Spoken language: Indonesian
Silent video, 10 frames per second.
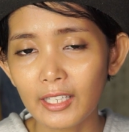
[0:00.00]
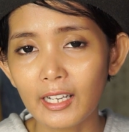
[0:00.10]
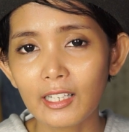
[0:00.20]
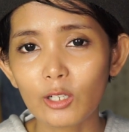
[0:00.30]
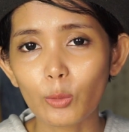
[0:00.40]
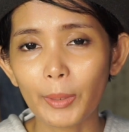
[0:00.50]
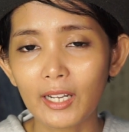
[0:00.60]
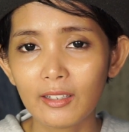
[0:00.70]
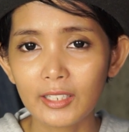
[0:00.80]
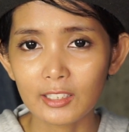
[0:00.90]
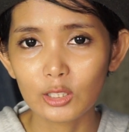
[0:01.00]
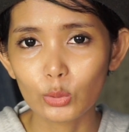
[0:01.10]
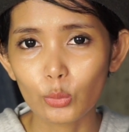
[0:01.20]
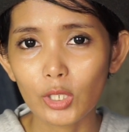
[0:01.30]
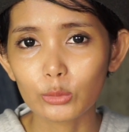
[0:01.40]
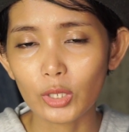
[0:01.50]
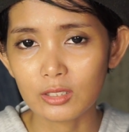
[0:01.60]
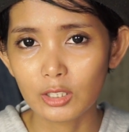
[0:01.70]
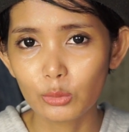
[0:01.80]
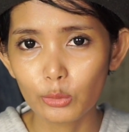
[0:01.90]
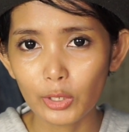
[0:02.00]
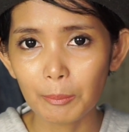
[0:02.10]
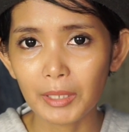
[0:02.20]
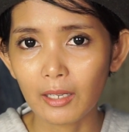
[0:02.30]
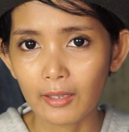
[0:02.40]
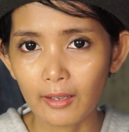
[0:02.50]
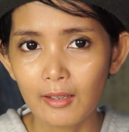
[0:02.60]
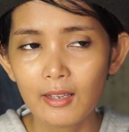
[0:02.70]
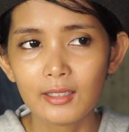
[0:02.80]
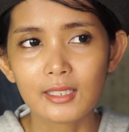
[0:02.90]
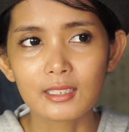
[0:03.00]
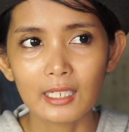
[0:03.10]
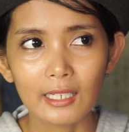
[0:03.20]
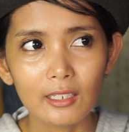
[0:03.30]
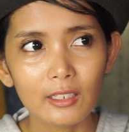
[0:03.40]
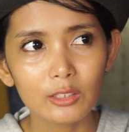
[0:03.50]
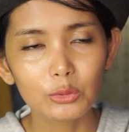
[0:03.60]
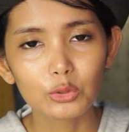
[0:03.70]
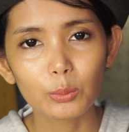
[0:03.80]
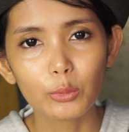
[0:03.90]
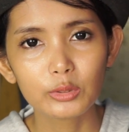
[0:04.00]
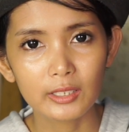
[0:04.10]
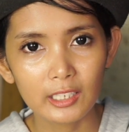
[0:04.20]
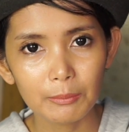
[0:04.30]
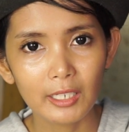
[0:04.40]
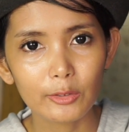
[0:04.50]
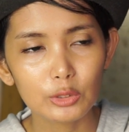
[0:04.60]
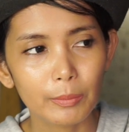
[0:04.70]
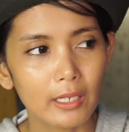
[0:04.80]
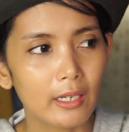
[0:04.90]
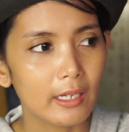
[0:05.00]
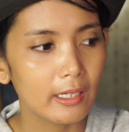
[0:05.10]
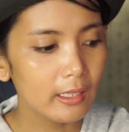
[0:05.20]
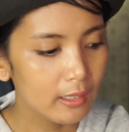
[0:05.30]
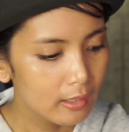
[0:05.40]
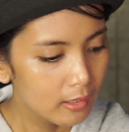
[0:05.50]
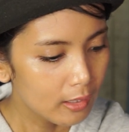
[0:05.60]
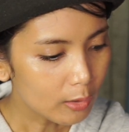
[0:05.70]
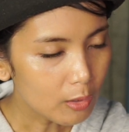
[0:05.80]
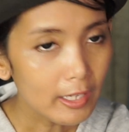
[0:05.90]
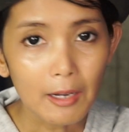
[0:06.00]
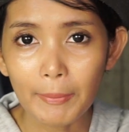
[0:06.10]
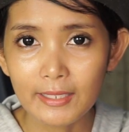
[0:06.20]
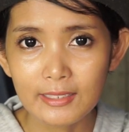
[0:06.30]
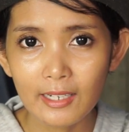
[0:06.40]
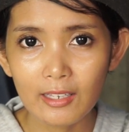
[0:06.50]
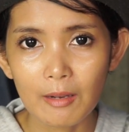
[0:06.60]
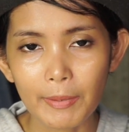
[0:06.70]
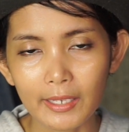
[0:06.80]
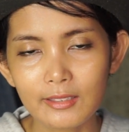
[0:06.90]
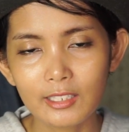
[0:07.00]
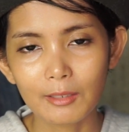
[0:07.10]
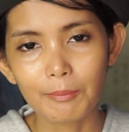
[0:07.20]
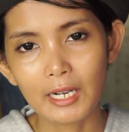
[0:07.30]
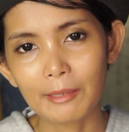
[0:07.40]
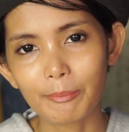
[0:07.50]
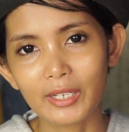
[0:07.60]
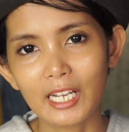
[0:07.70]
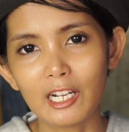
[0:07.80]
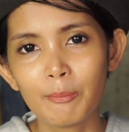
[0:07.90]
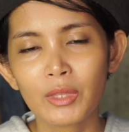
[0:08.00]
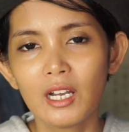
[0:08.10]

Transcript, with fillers: ya rok pendek gitu waktu SD dulu kan pendek yang sekarang kan untuk muslim harus pakai rok yang panjang ya pakai jilbab nah